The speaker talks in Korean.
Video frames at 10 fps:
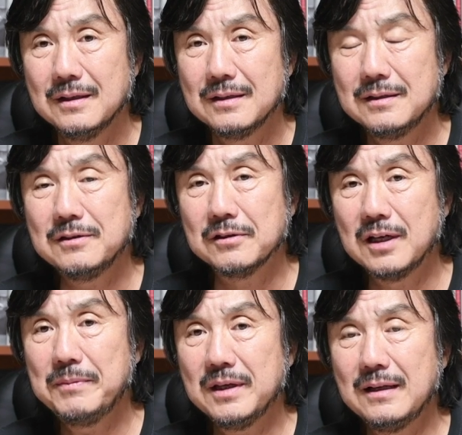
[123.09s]

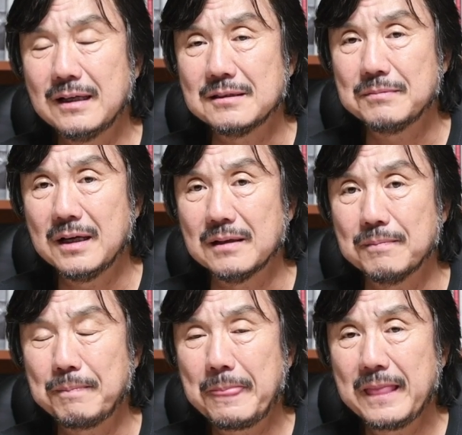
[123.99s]
여담이긴 하지만
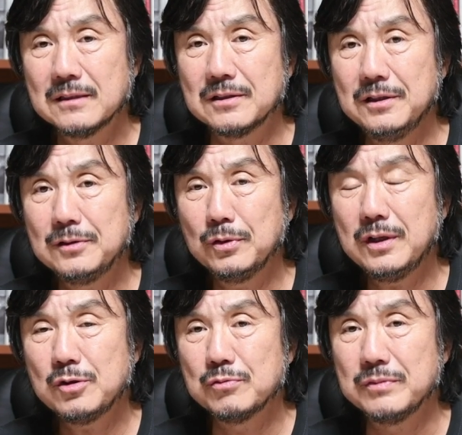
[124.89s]
저희
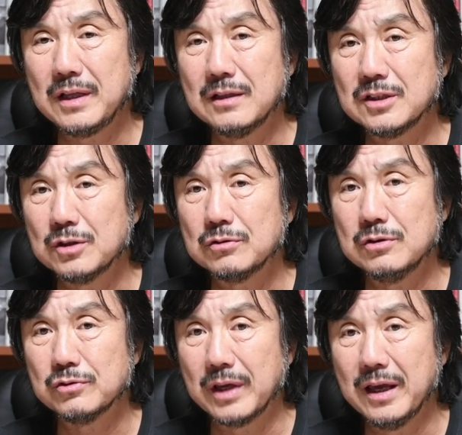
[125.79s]
또래쯤 된 친구들
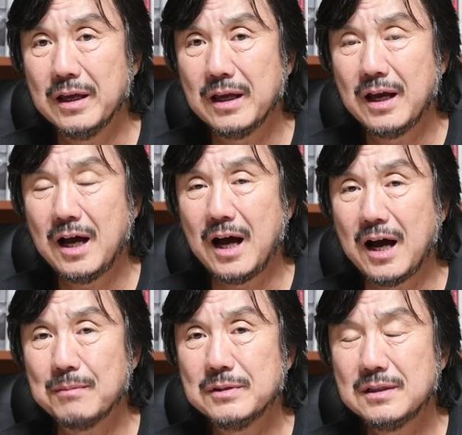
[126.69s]
중에
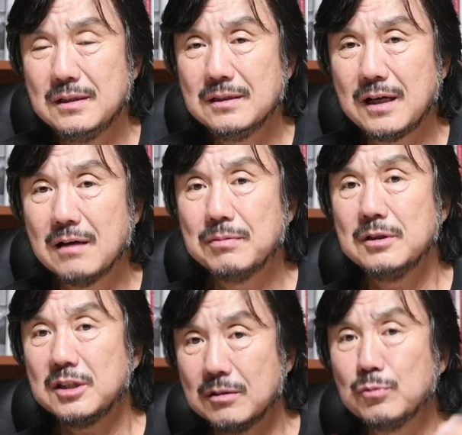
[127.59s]
암실 작업을
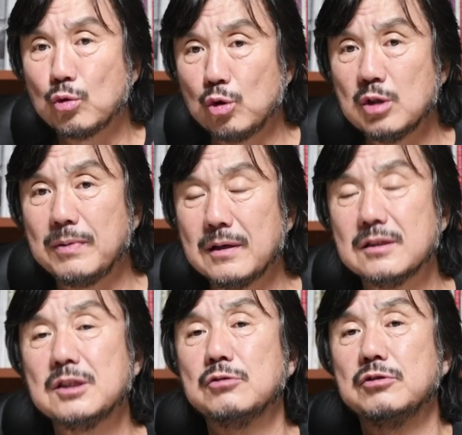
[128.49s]
지금도 고집하는
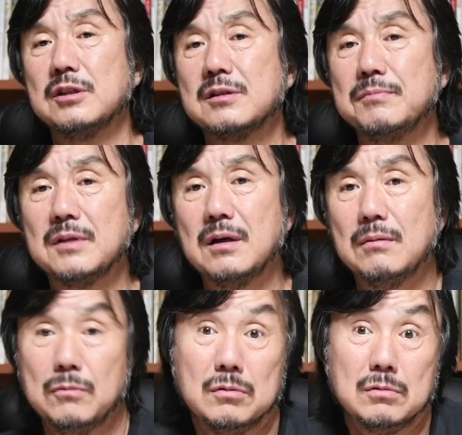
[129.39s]
친구들이 있습니다.
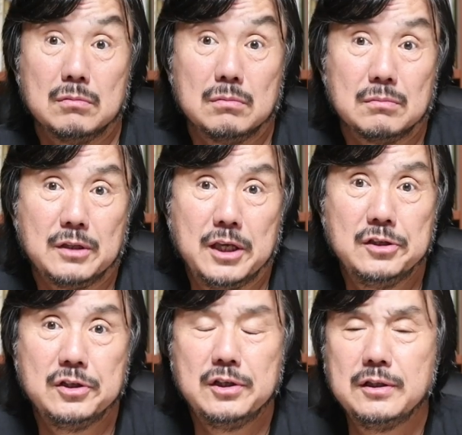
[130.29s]
뭐
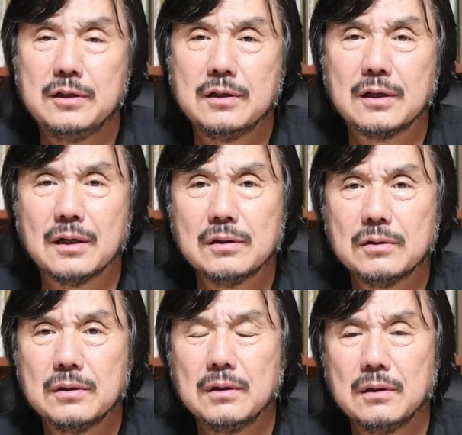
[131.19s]
개인적인 일이니까
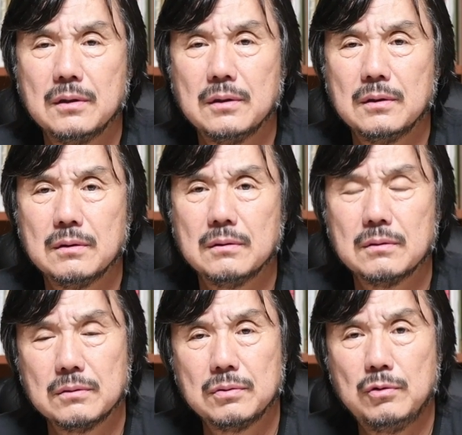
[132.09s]

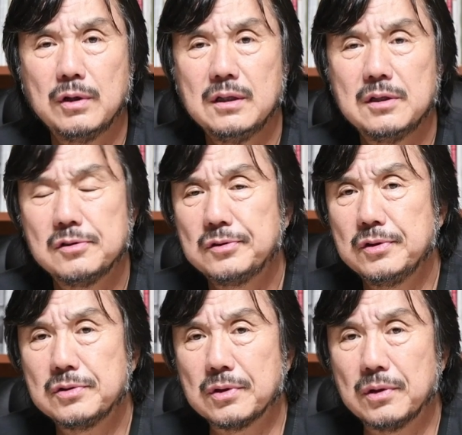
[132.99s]
훌륭한 일일 수도
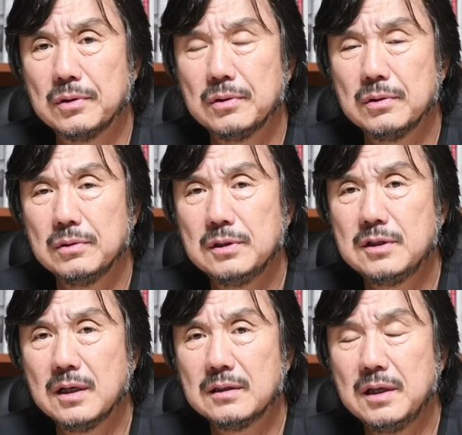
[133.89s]
있죠. 근데
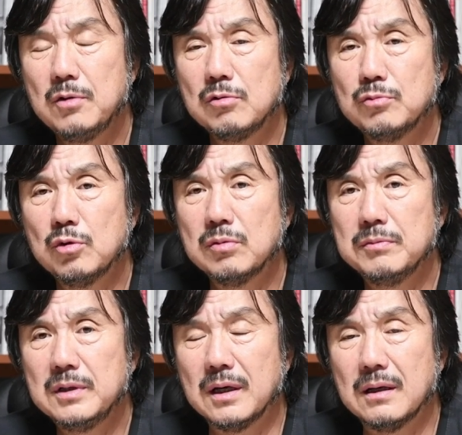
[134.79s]
제가 대놓고
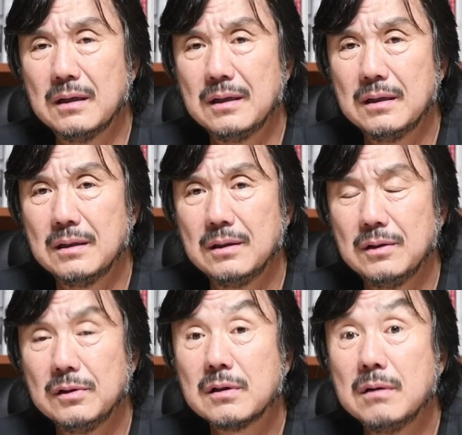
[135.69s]
물어봅니다.
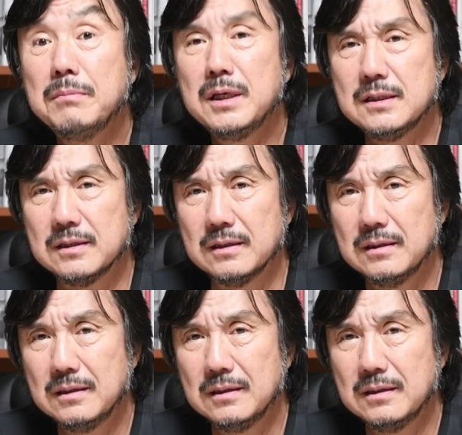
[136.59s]
너 컴맹이지?